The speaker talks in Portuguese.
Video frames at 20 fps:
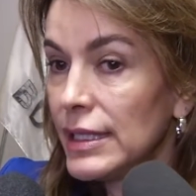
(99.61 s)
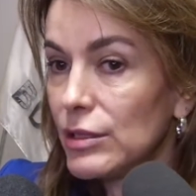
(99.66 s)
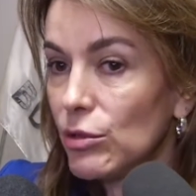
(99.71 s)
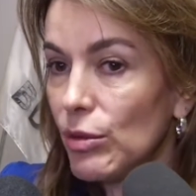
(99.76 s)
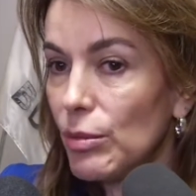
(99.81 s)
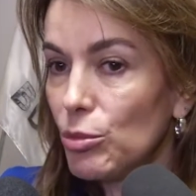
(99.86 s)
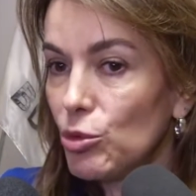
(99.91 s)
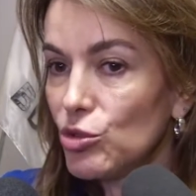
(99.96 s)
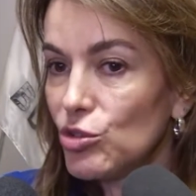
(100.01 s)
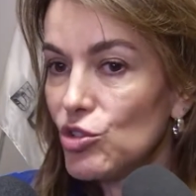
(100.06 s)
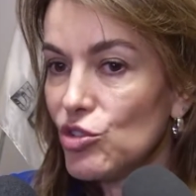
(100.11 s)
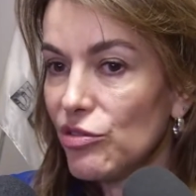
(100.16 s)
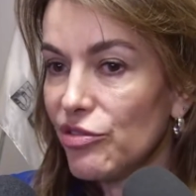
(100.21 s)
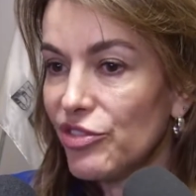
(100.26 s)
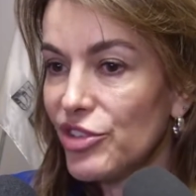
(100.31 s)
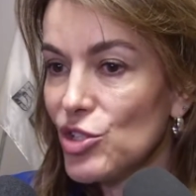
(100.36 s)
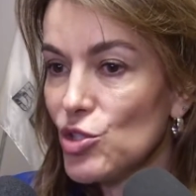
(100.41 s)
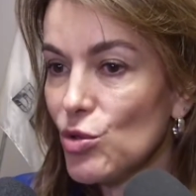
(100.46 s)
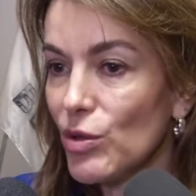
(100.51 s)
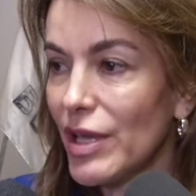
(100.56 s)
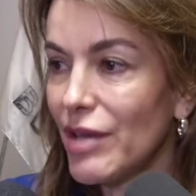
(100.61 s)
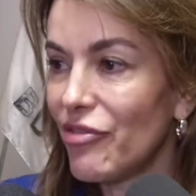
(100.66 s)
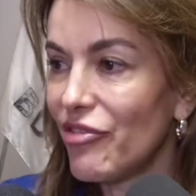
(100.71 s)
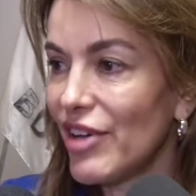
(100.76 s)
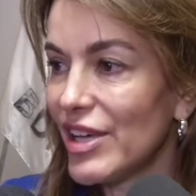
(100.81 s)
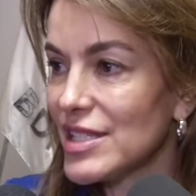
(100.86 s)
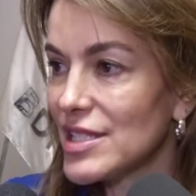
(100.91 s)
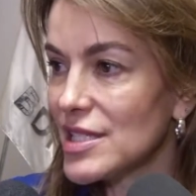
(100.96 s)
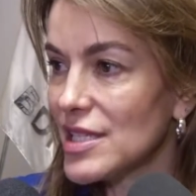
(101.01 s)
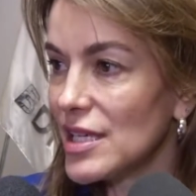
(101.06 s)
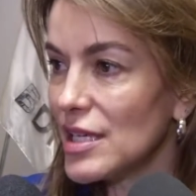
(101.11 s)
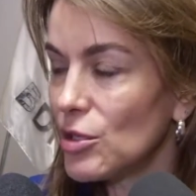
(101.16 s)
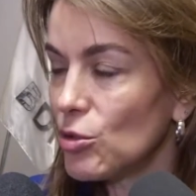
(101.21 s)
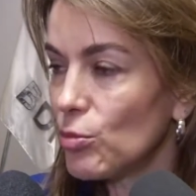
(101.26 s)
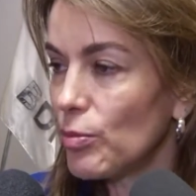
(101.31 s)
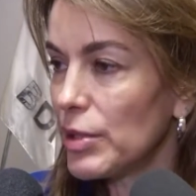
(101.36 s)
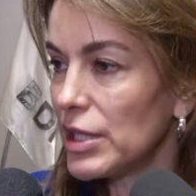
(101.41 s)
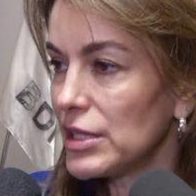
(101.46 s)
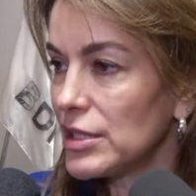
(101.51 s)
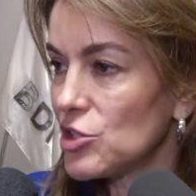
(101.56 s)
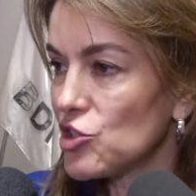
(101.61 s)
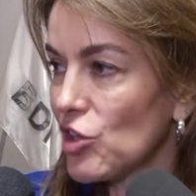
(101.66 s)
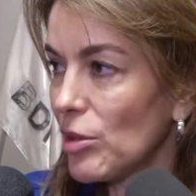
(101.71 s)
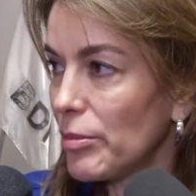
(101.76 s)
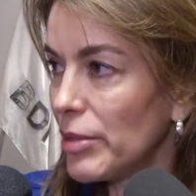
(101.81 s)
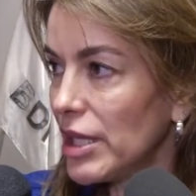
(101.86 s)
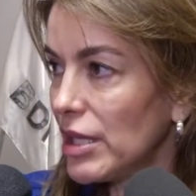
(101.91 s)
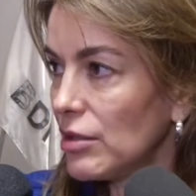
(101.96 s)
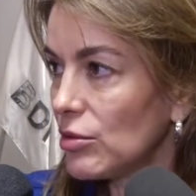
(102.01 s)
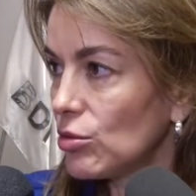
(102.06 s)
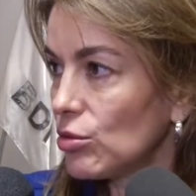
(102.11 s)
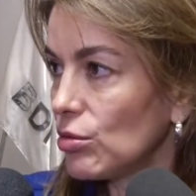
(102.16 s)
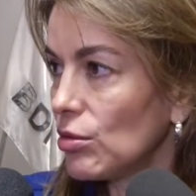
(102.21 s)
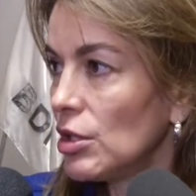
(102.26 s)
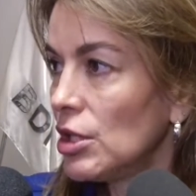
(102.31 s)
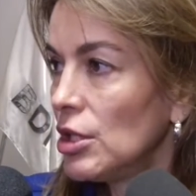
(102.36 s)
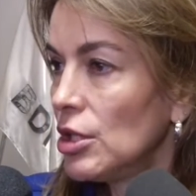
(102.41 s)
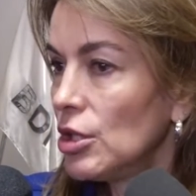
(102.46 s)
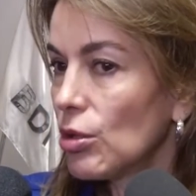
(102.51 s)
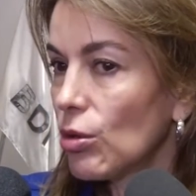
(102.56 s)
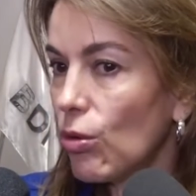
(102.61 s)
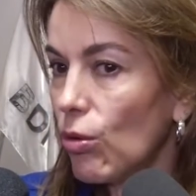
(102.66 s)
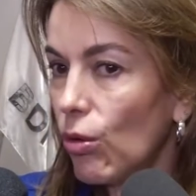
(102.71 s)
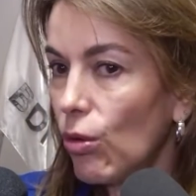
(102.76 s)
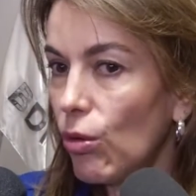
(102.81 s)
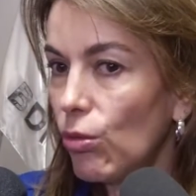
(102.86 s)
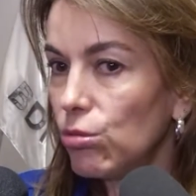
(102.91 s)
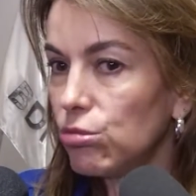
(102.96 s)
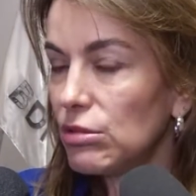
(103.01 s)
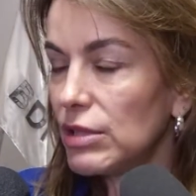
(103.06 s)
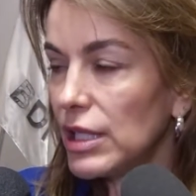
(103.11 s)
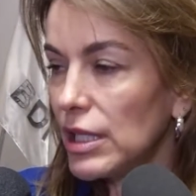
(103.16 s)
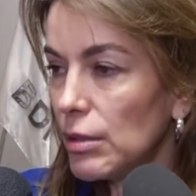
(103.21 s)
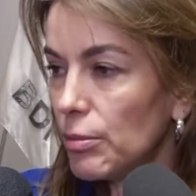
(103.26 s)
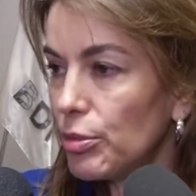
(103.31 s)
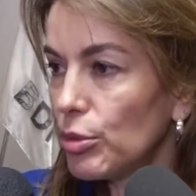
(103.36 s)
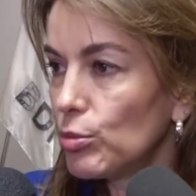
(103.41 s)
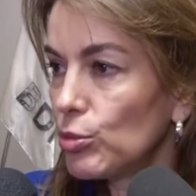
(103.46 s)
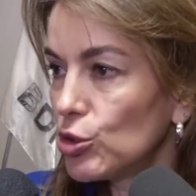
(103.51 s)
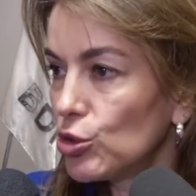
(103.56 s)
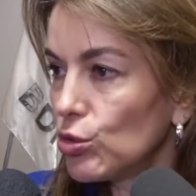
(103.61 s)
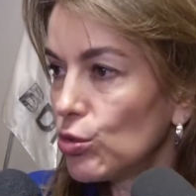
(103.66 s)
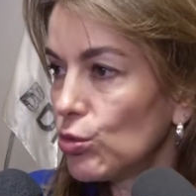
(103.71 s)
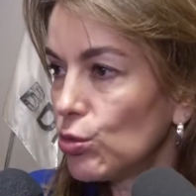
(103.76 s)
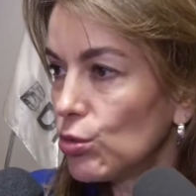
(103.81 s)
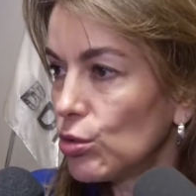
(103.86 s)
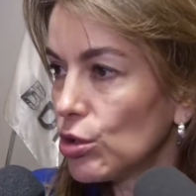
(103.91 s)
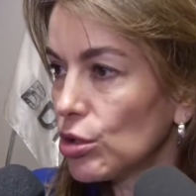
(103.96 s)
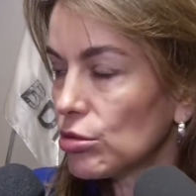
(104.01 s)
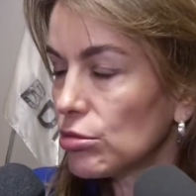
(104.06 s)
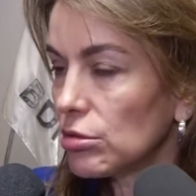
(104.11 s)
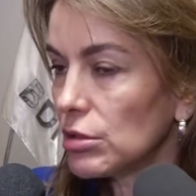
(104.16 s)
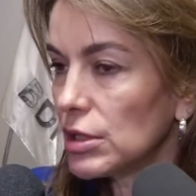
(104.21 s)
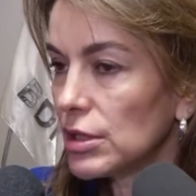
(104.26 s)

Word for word: Então é muito difícil refazer um planejamento com um tempo muito curto.